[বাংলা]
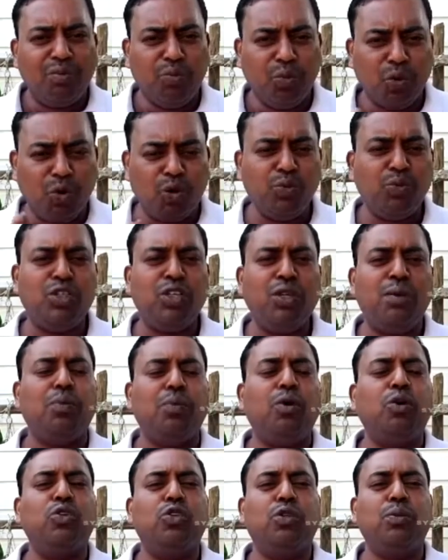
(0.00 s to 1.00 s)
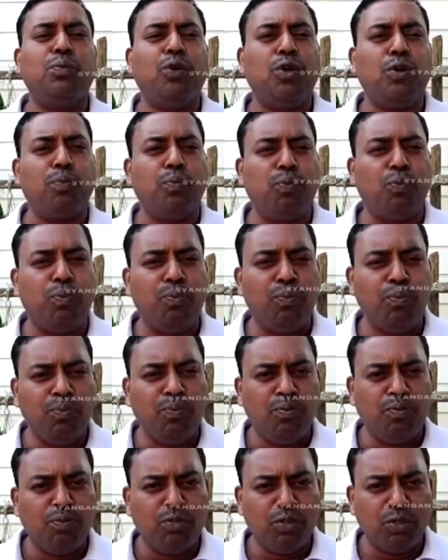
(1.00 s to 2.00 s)
মুখ্যমন্ত্রীর বক্তব্যর
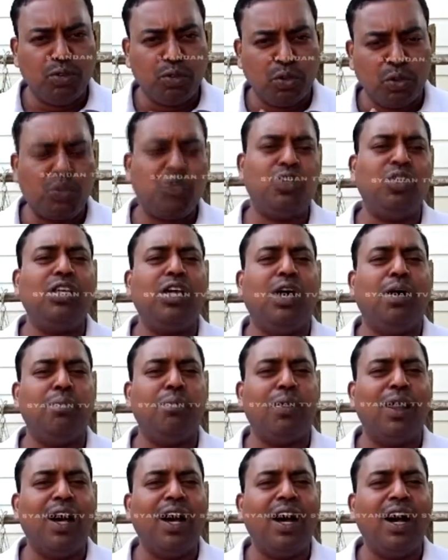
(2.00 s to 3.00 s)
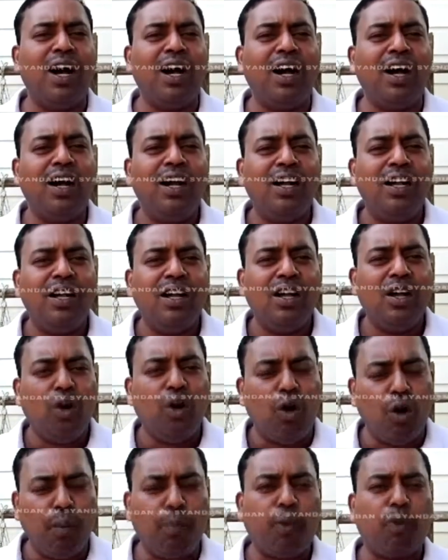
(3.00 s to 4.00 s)
সত্যিই আমরা
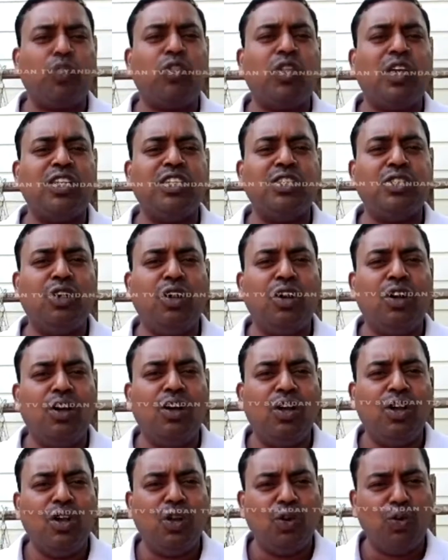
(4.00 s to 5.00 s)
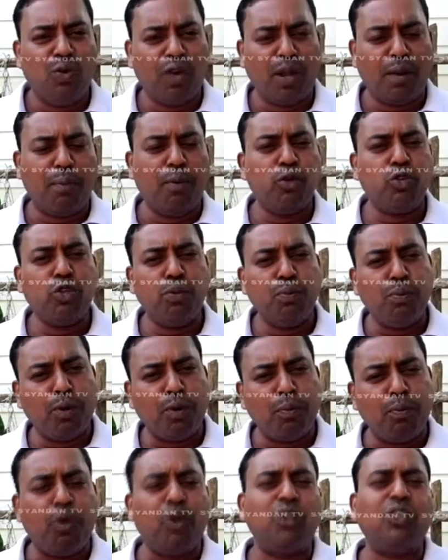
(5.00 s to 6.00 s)
অপ্রত্যাশিত ওনার
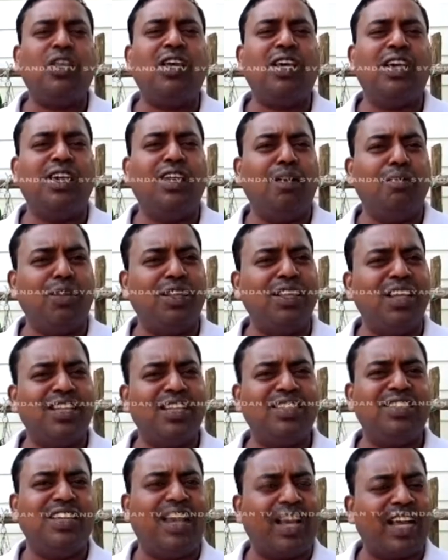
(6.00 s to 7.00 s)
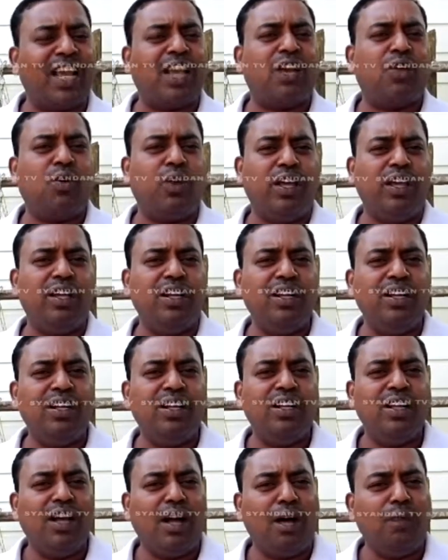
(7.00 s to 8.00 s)
বক্তব্যর পর থেকেই আমরা দেখছি এক এক করে
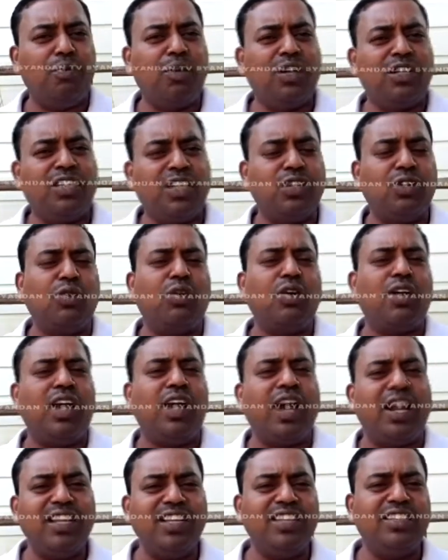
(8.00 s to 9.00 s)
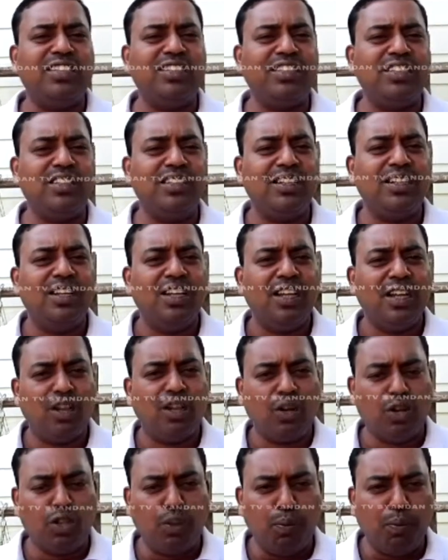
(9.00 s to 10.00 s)
আমরা শিক্ষককে হারিয়েছি
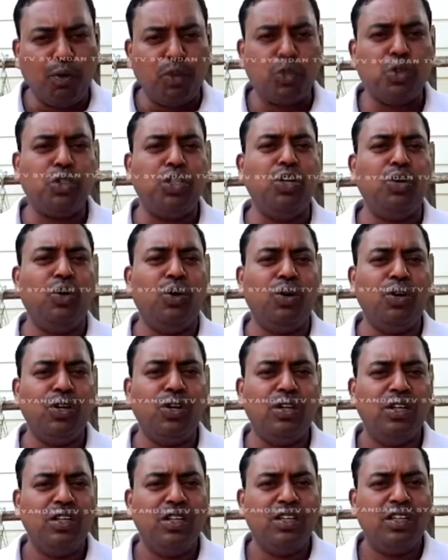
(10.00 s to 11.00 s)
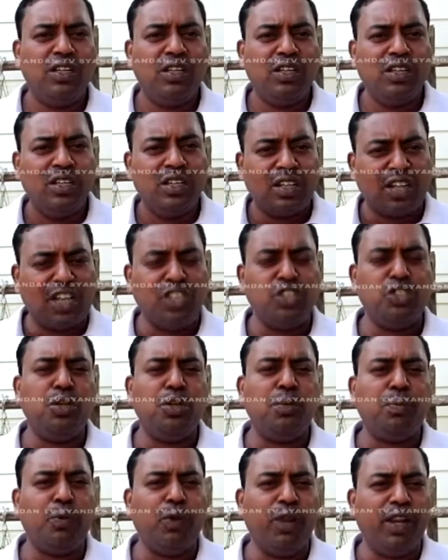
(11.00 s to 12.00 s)
গত পরশু দিনও
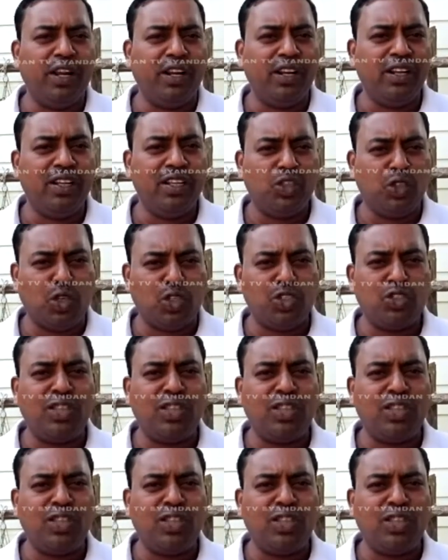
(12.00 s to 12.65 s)
কাঞ্চনপুরের